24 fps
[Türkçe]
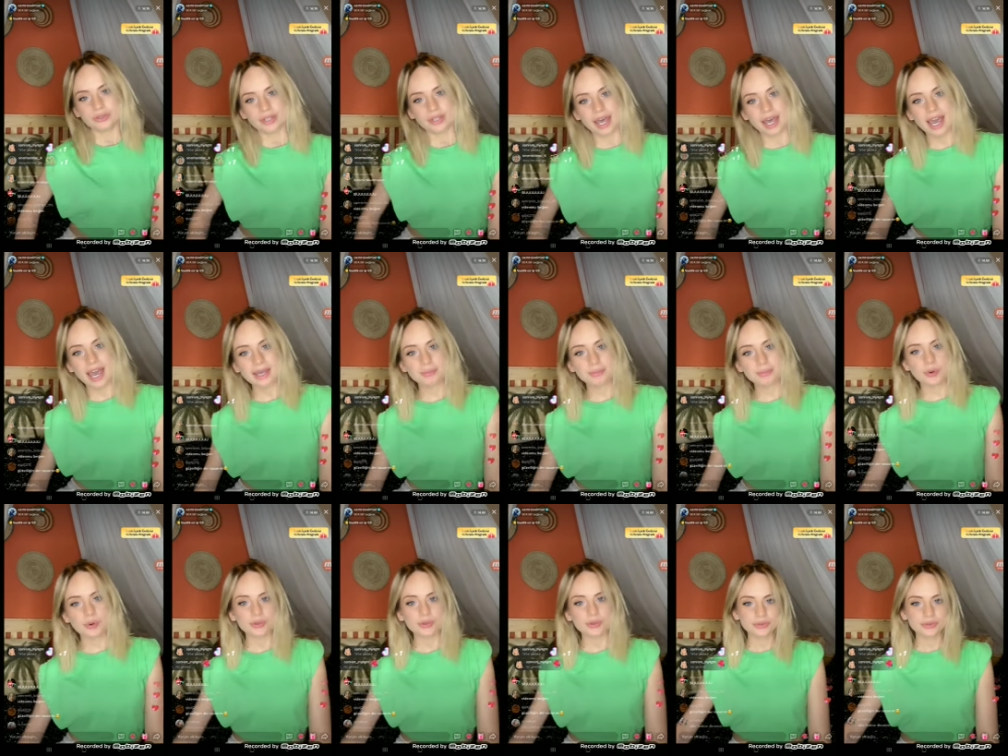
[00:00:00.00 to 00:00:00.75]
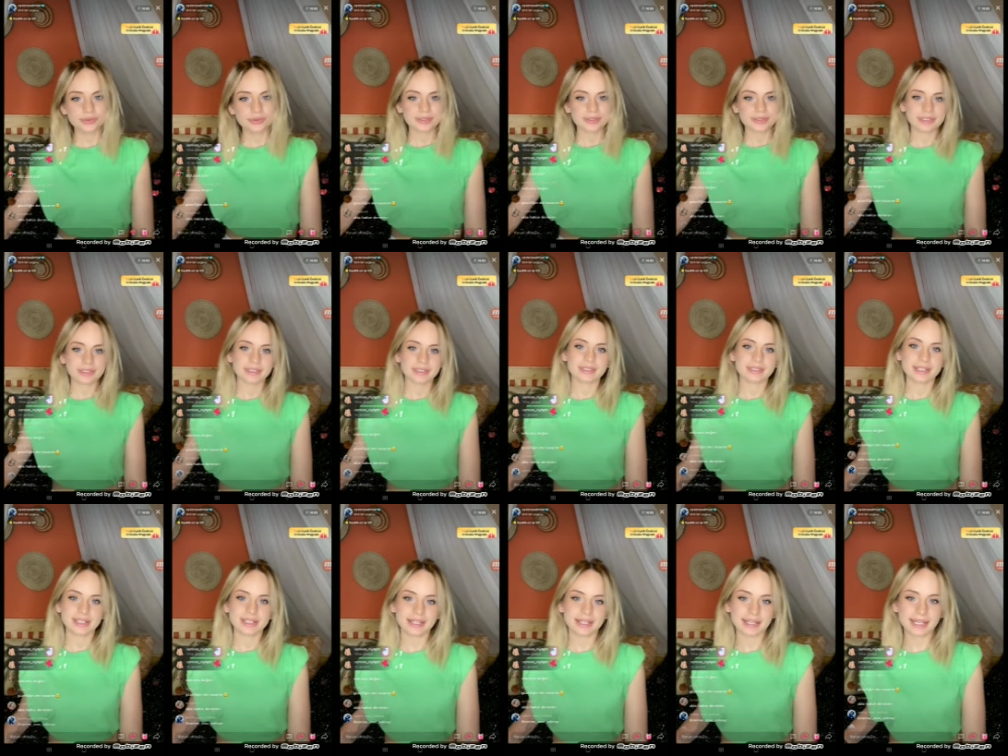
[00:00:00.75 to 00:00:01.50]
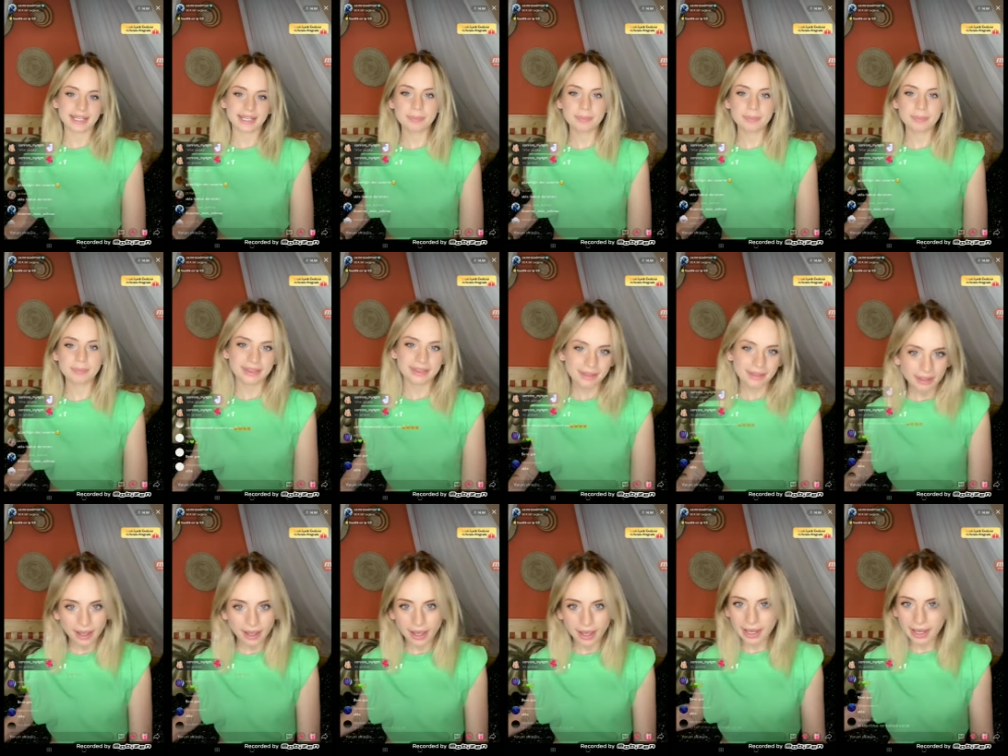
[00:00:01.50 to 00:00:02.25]
iPhone. Apple.
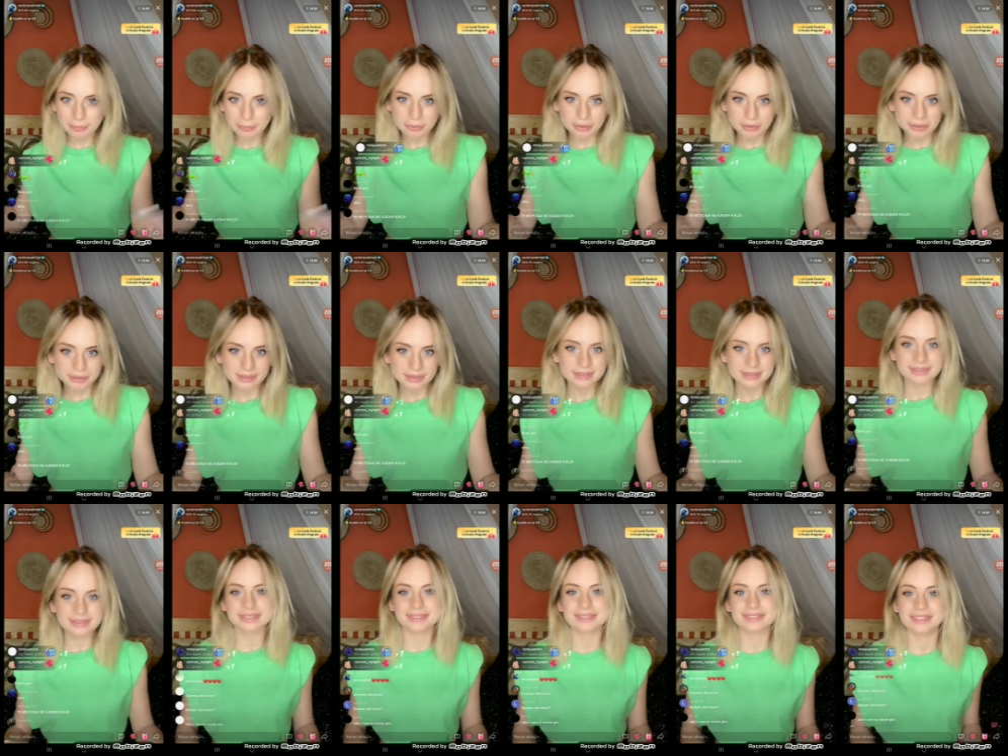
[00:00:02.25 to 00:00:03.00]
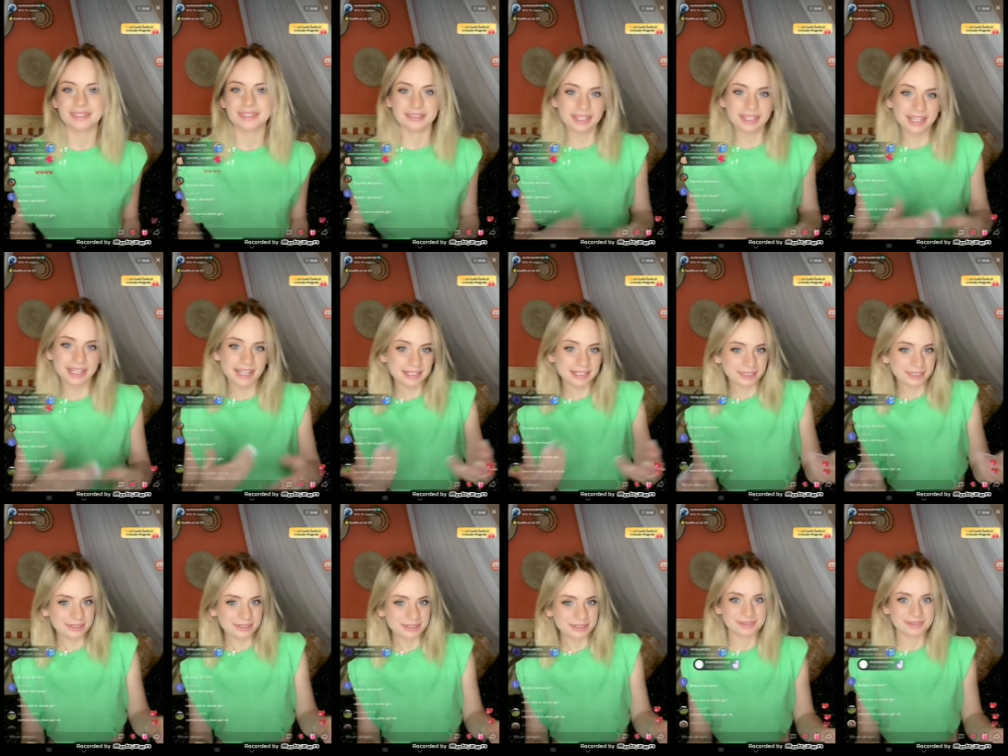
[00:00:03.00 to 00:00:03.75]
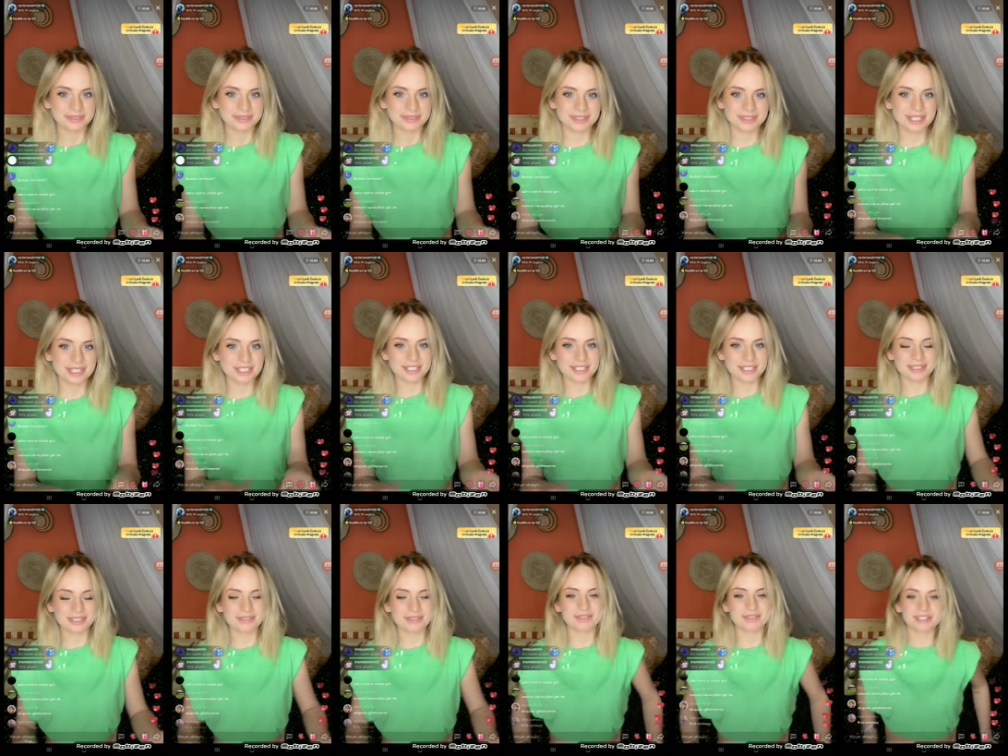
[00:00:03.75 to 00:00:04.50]
iPhone. Daha kaç
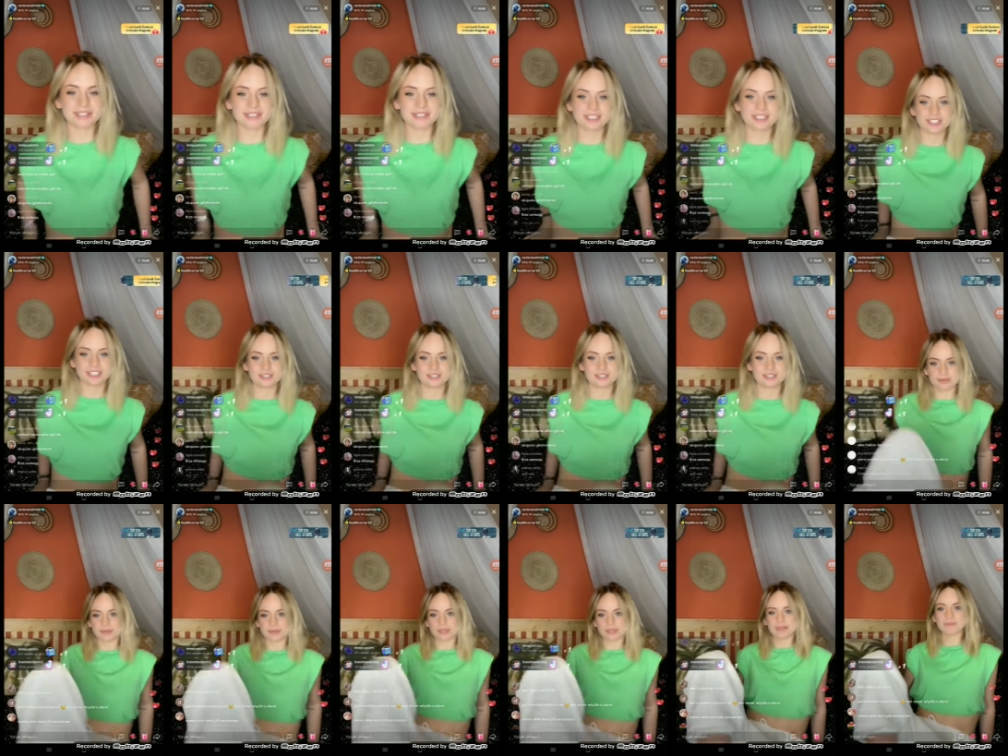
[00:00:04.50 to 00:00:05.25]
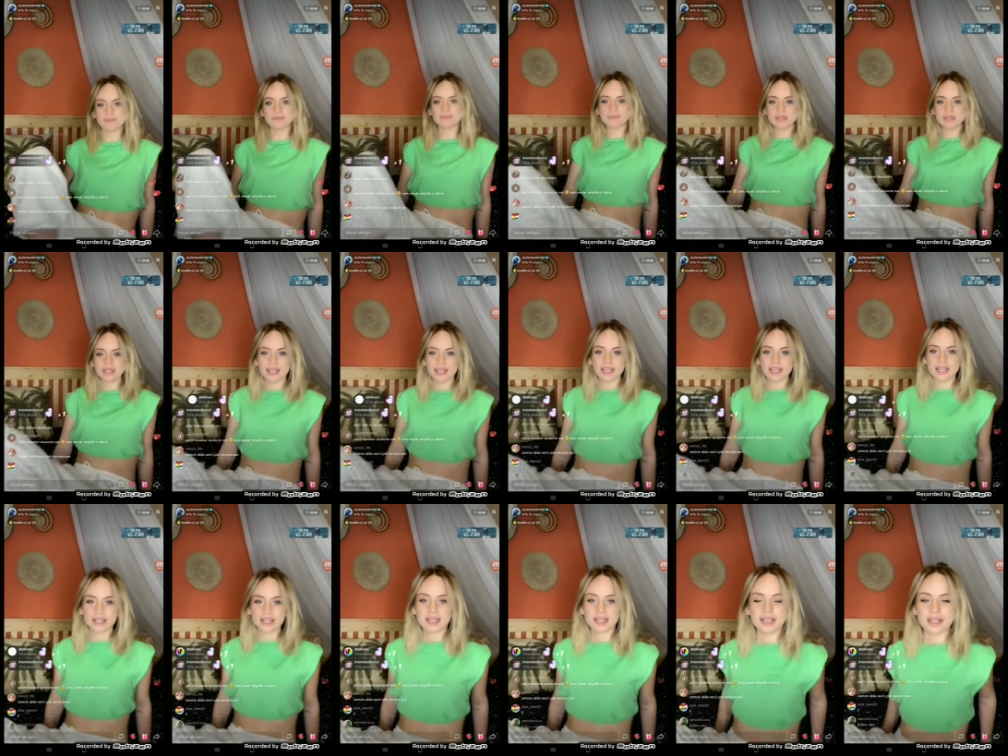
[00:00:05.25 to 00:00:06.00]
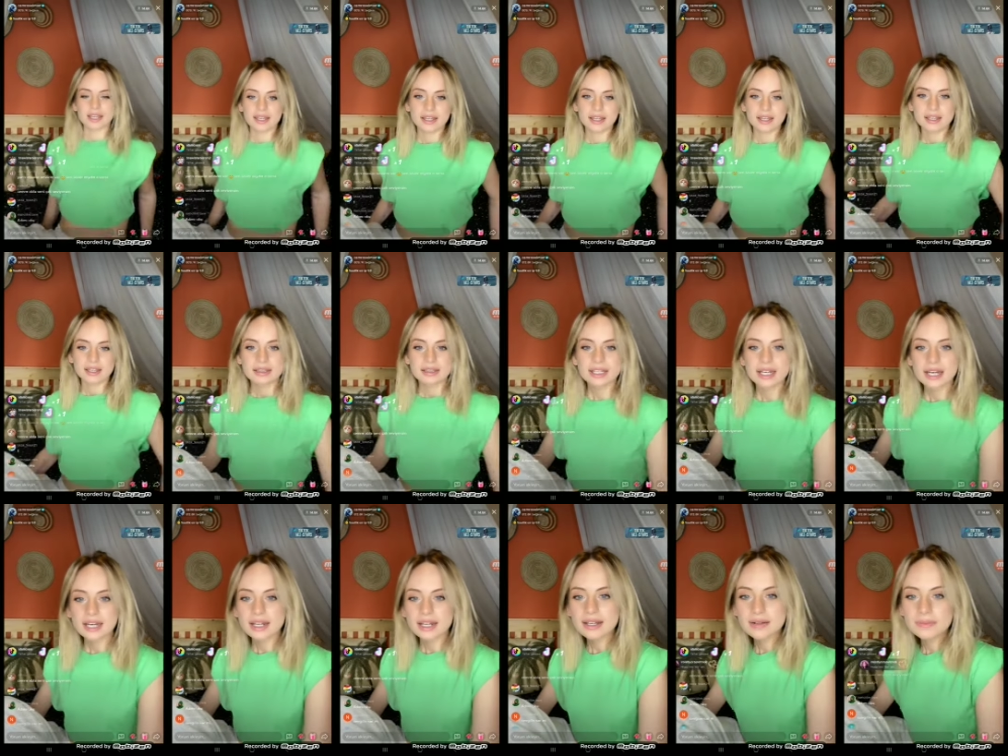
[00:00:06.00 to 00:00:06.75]
tane farklı çeşitli söyleyeyim.
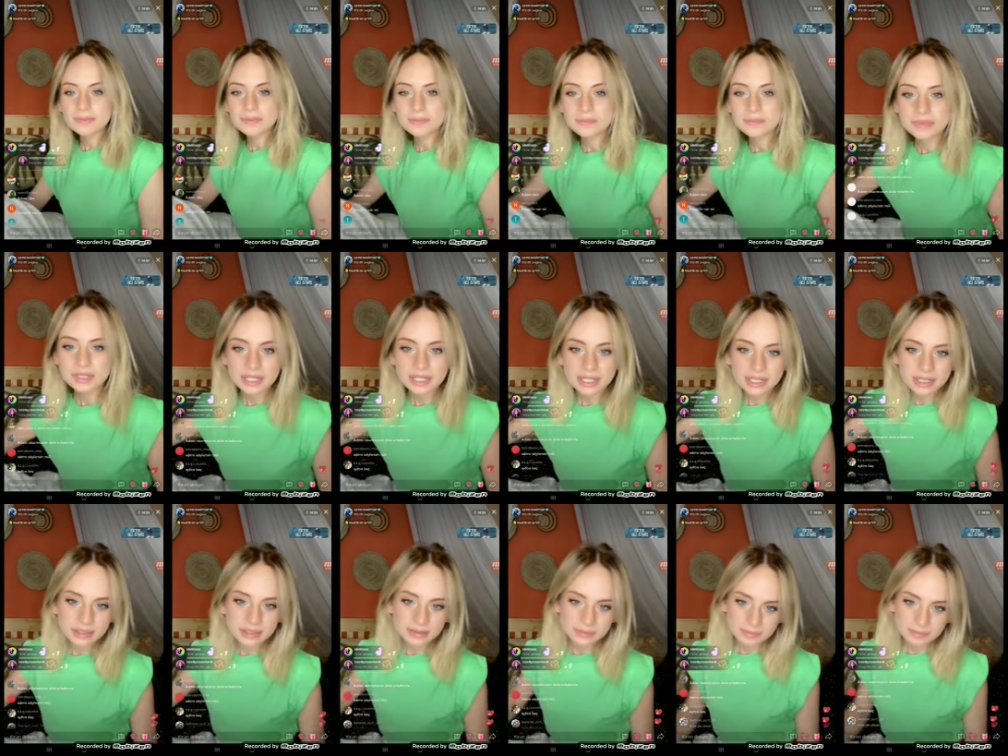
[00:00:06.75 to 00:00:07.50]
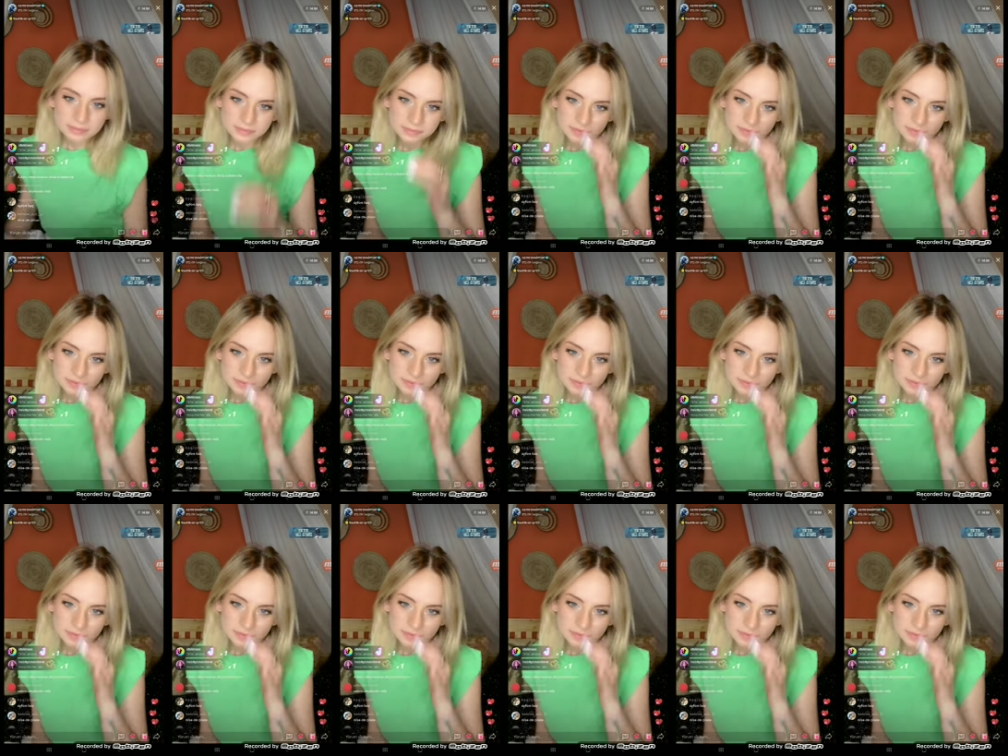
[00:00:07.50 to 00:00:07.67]
Daram daram.